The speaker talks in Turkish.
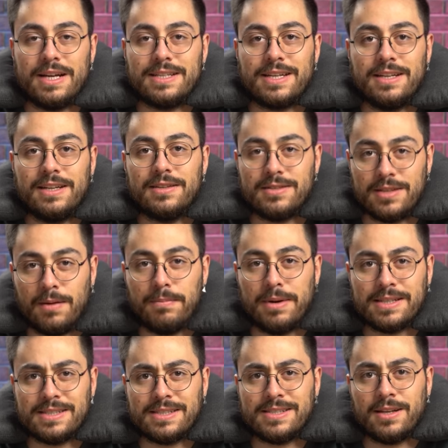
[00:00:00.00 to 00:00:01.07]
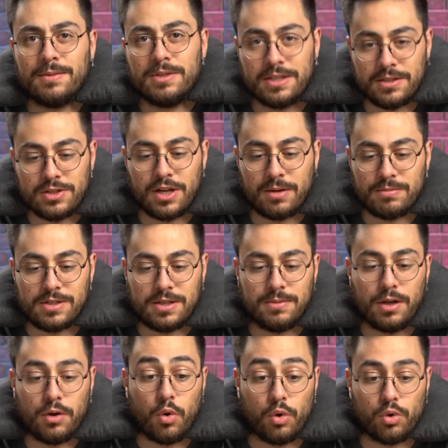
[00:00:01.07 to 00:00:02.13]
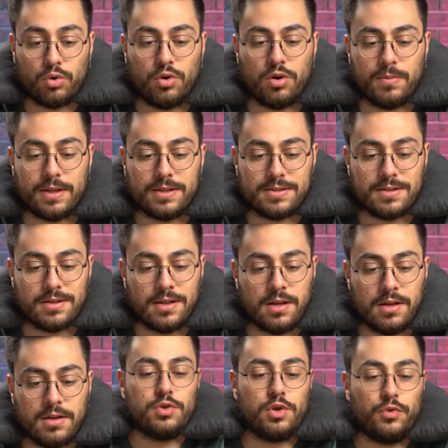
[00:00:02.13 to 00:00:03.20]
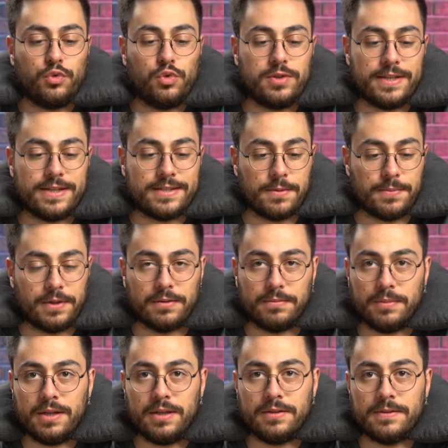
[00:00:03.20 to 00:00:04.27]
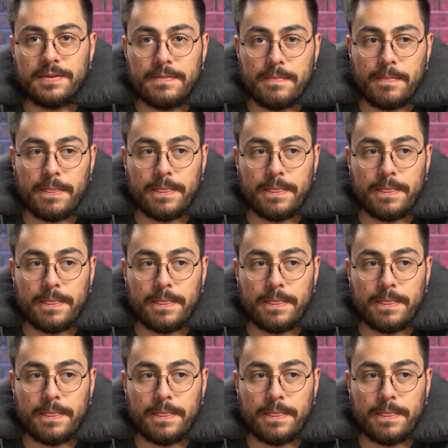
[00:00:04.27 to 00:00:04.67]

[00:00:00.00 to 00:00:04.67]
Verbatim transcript: biraz hani tam bastırsam kırılacakmış gibi de korkuyorum aslında. Şöyle full ses yapalım bir.